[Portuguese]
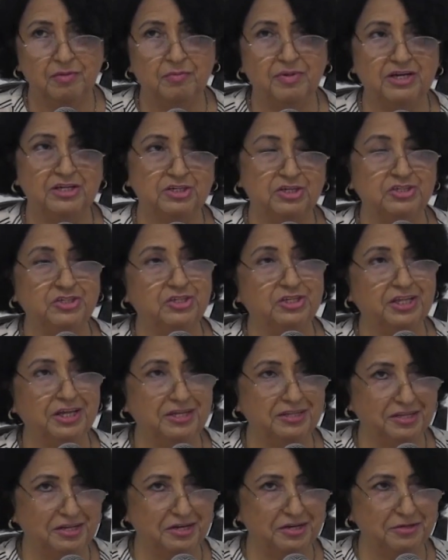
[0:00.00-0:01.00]
para a gente
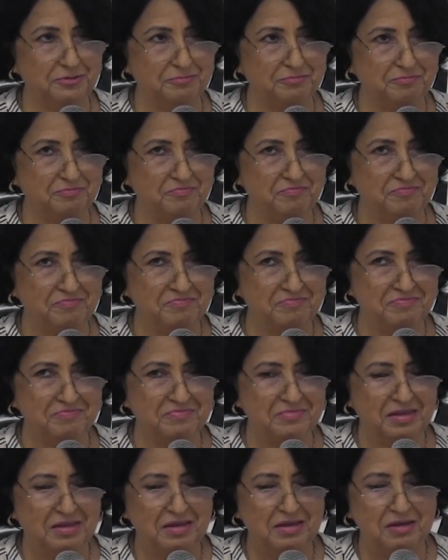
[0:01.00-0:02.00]
entender.
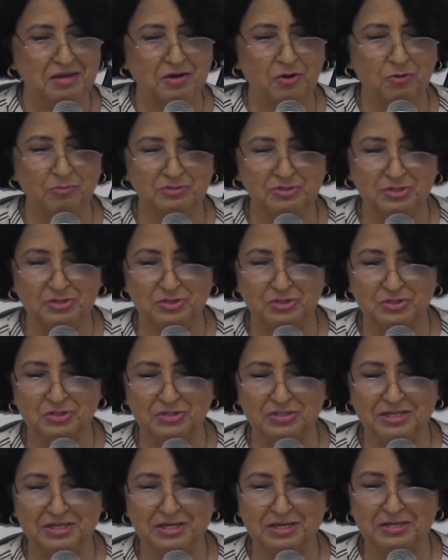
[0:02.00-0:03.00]
Como se
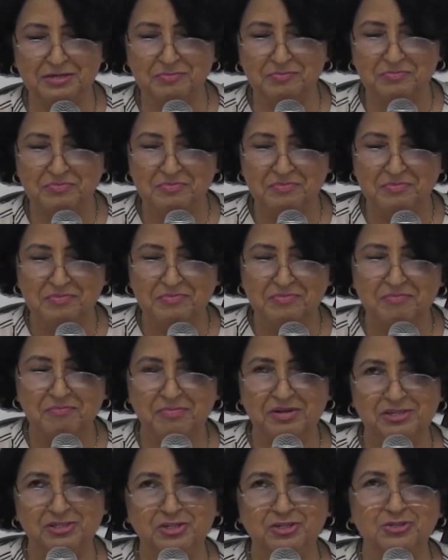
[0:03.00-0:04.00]
diz ele,
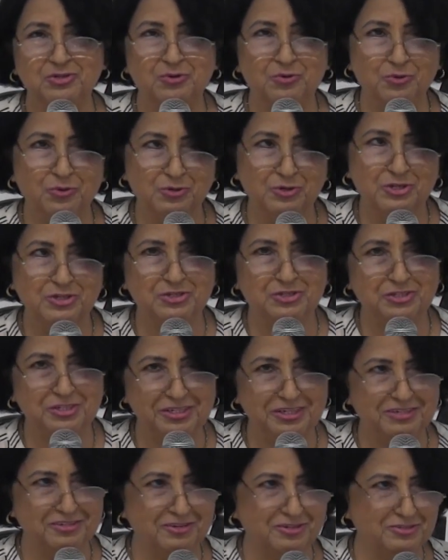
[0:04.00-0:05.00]
para a gente
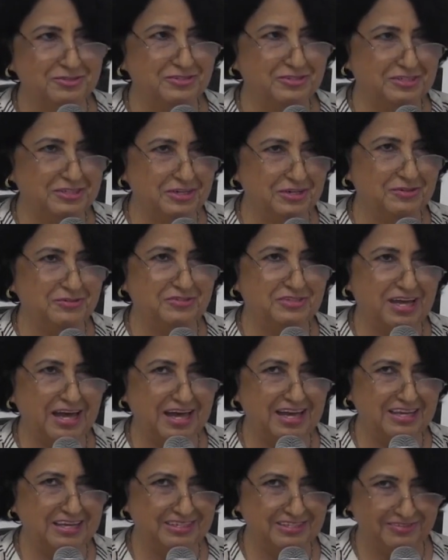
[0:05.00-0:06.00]
corrigir nossos erros
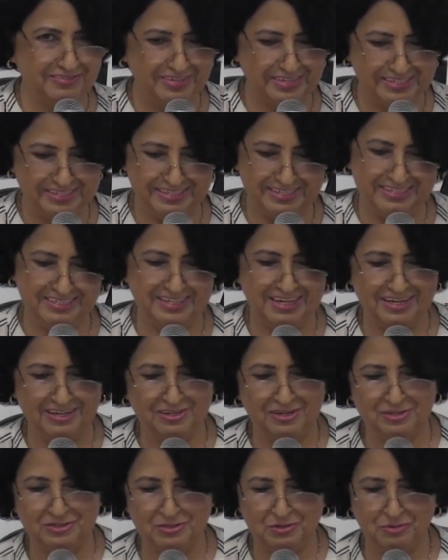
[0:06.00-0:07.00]
às vezes, né, que
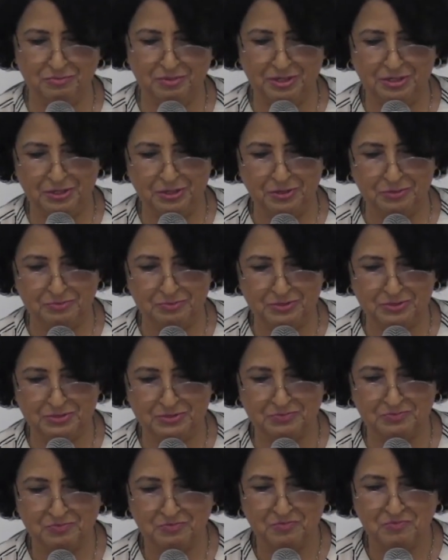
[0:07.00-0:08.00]
nós
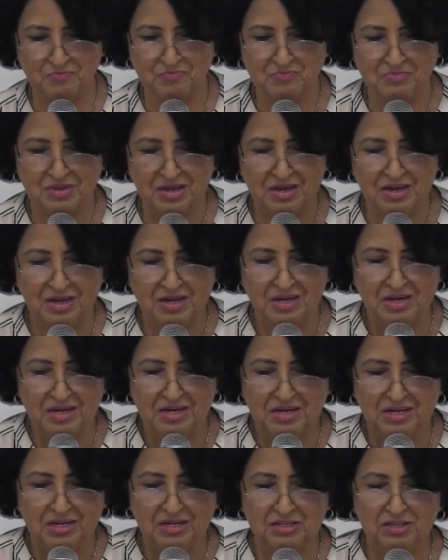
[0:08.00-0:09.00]
cometemos.
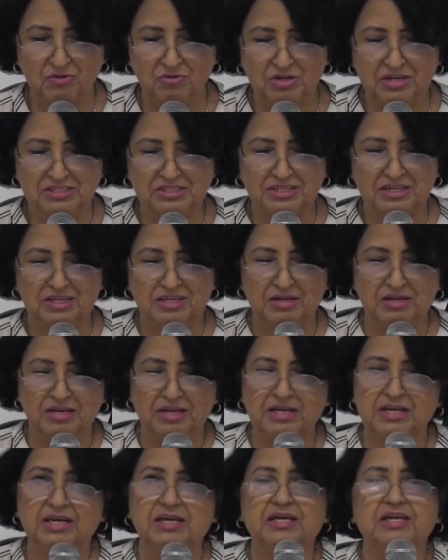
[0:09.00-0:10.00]
Então, nesse,
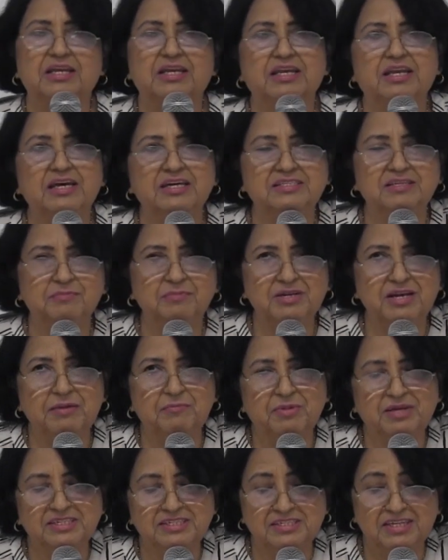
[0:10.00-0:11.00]
nessa
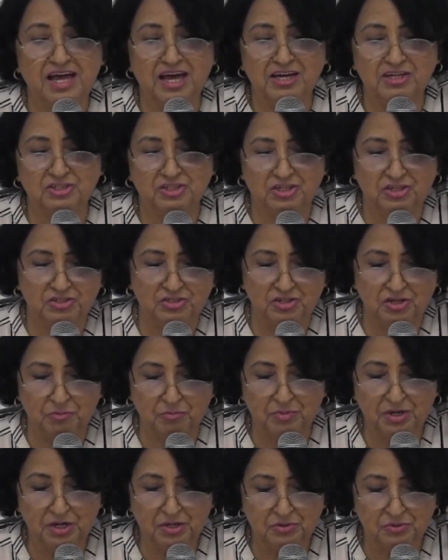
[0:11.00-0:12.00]
mensagem de
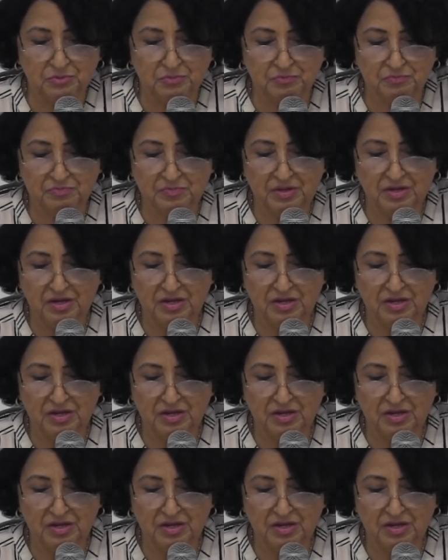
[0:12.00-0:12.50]
Emmanuel,